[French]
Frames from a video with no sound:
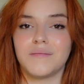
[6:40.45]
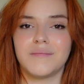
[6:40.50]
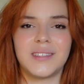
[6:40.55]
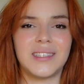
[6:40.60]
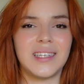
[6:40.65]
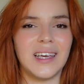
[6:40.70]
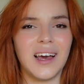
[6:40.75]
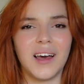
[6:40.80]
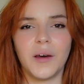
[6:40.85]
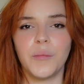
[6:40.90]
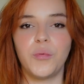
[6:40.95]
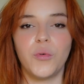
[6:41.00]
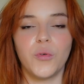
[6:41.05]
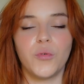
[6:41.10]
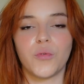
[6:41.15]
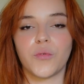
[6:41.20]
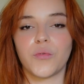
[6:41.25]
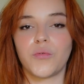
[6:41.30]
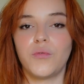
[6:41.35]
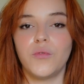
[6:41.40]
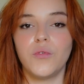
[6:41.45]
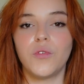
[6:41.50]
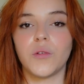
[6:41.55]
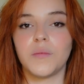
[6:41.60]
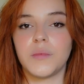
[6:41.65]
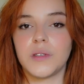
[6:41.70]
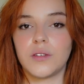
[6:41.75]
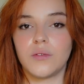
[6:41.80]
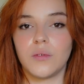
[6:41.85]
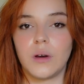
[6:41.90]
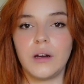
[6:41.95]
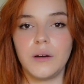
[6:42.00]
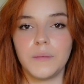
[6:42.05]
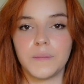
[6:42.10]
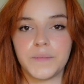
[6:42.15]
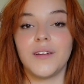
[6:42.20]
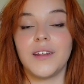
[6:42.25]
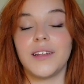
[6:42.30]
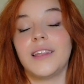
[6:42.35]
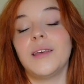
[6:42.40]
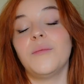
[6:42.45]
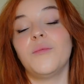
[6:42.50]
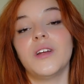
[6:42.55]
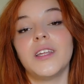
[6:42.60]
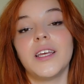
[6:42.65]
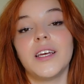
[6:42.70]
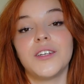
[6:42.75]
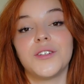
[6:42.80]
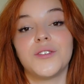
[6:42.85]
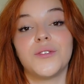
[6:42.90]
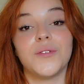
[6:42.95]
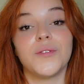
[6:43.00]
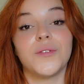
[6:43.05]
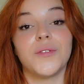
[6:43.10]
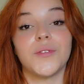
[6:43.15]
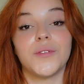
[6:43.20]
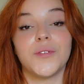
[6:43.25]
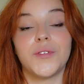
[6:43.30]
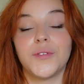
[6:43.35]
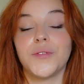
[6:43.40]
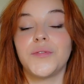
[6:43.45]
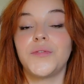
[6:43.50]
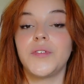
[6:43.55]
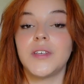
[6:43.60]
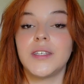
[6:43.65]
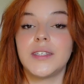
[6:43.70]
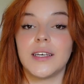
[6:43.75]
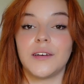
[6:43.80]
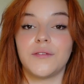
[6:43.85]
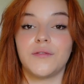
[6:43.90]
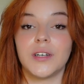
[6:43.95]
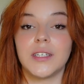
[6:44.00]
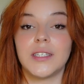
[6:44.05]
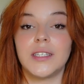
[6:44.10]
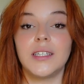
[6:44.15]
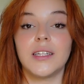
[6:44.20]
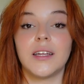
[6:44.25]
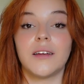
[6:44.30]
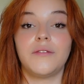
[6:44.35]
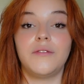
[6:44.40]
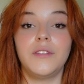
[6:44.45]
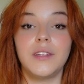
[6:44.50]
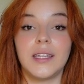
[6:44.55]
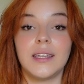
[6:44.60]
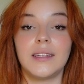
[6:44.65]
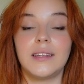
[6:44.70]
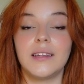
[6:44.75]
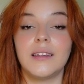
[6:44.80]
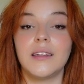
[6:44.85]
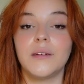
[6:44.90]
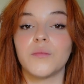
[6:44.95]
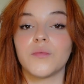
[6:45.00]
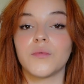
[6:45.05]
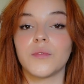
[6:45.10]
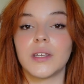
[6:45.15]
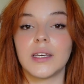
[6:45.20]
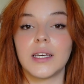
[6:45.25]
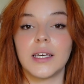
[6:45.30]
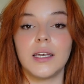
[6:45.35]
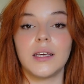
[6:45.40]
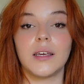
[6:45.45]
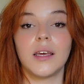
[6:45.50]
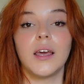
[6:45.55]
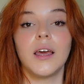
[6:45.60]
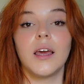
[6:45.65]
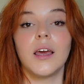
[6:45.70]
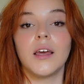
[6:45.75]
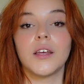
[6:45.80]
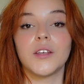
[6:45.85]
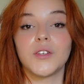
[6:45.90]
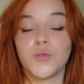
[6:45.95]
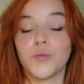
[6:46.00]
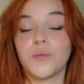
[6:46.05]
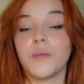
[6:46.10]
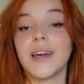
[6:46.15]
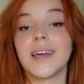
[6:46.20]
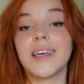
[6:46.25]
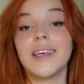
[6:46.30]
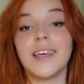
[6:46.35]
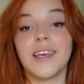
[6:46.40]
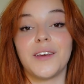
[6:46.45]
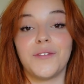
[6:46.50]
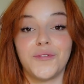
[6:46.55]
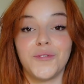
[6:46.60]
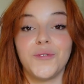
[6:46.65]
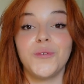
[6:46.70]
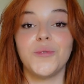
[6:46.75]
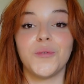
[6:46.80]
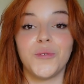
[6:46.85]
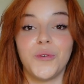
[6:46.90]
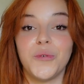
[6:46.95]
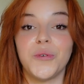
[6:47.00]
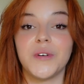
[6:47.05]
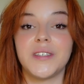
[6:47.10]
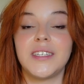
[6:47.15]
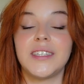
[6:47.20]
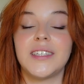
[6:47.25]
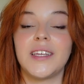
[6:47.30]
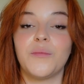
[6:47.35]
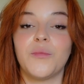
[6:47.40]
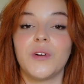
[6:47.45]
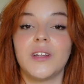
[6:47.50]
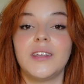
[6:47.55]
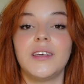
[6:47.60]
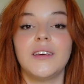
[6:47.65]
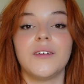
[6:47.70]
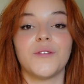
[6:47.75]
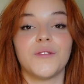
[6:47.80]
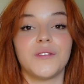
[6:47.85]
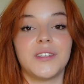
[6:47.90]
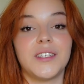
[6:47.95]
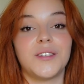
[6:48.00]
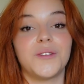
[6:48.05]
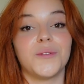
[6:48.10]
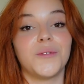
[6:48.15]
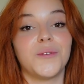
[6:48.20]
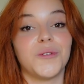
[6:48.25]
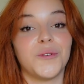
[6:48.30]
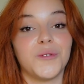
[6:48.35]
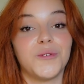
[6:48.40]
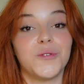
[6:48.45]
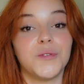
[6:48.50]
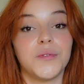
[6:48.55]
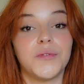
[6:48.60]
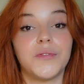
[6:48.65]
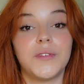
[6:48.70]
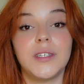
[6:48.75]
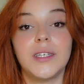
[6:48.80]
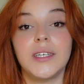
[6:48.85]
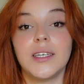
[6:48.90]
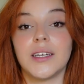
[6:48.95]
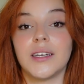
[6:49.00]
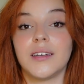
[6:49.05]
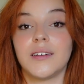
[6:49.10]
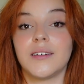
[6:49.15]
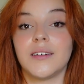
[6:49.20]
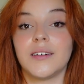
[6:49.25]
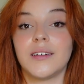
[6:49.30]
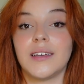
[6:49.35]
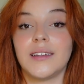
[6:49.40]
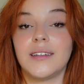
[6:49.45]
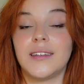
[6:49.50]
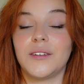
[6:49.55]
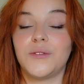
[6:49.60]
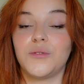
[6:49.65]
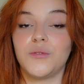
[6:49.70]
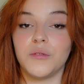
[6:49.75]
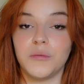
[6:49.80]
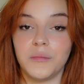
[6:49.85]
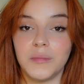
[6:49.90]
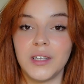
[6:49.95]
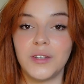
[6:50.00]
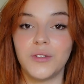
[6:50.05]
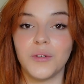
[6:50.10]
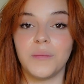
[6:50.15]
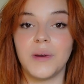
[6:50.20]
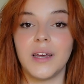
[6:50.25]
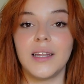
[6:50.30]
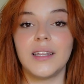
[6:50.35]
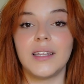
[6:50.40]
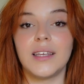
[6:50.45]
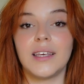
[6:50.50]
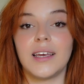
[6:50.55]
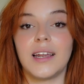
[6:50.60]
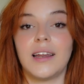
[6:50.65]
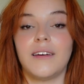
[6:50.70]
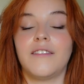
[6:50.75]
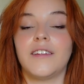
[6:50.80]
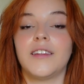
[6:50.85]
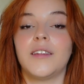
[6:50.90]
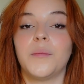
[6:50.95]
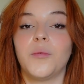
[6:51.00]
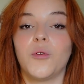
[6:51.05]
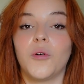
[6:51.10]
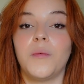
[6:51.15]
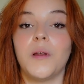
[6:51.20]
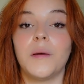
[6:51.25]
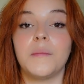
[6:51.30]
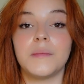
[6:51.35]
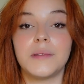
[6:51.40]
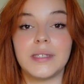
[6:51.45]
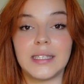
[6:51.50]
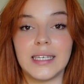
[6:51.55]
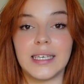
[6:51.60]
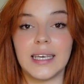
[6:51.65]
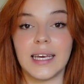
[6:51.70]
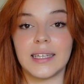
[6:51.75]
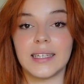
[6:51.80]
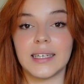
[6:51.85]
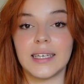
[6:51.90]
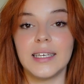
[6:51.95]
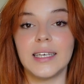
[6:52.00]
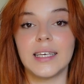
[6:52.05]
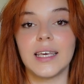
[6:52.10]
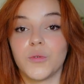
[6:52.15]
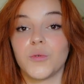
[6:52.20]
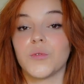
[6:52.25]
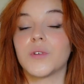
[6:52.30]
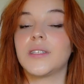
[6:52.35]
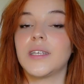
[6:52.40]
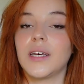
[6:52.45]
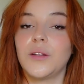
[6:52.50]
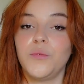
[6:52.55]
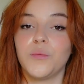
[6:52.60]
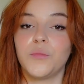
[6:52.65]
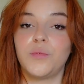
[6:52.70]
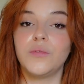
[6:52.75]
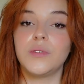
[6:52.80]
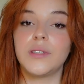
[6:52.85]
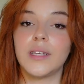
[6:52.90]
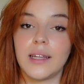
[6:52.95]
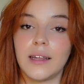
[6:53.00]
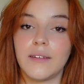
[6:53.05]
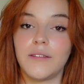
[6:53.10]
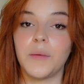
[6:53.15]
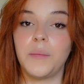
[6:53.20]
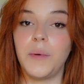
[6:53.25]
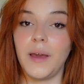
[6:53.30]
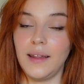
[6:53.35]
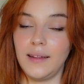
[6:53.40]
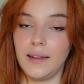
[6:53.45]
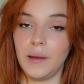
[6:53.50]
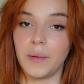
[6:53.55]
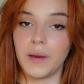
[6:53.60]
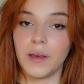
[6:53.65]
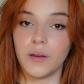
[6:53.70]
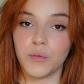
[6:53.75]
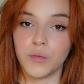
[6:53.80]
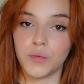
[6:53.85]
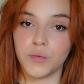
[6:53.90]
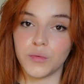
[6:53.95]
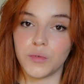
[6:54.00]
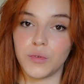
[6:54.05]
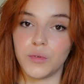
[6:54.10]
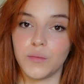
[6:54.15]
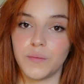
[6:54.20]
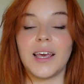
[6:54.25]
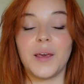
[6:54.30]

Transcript: C'est un peu confus comme histoire. Les témoignages de Sophie, sa voisine, a vite été démontrés son mari est venu lui aussi témoigner en disant que Sophie euh, était une mythomane, qu'elle avait des problèmes psychiatriques, donc ça non plus ça n'avait pas été pris en compte.